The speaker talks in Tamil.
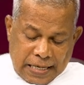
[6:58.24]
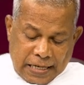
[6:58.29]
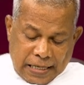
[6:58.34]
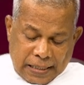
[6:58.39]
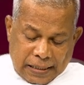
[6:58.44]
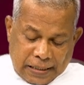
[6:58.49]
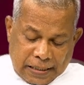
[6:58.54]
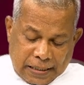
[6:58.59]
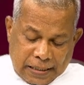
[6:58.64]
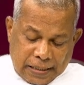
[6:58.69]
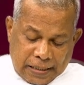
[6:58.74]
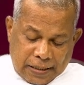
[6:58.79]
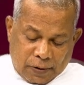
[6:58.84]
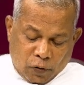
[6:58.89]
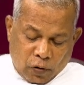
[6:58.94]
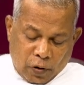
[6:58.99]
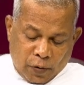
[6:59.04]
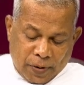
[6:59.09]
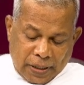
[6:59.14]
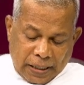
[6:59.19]
அந்த
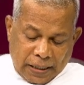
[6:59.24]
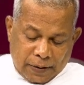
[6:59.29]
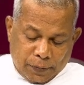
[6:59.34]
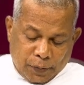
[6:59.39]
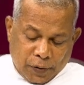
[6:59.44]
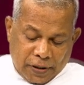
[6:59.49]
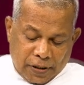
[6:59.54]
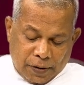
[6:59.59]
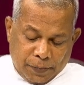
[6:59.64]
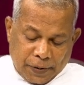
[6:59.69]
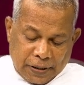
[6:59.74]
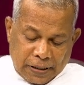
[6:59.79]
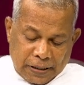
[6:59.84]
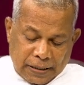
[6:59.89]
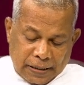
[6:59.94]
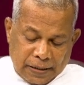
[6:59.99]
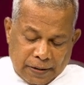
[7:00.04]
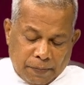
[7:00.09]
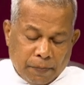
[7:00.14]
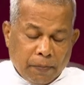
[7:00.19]
ஓய்வு நாளை
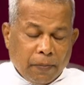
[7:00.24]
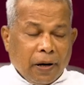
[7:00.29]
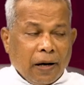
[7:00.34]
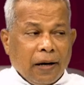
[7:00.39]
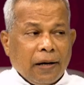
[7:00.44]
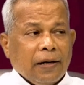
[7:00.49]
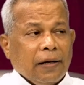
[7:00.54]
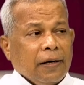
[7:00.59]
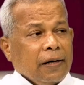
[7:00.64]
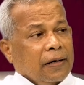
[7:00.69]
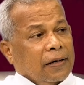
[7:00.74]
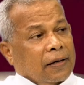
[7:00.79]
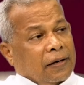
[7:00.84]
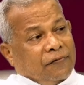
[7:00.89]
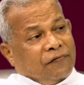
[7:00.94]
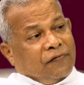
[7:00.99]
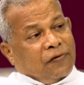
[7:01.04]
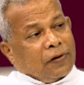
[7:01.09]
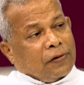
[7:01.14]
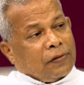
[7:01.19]
புனிதப்படுத்த மாலை நேர
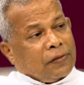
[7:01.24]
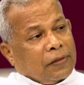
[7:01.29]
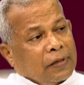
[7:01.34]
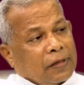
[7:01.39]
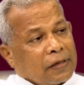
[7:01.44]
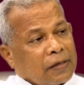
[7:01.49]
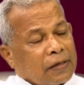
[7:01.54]
விருந்து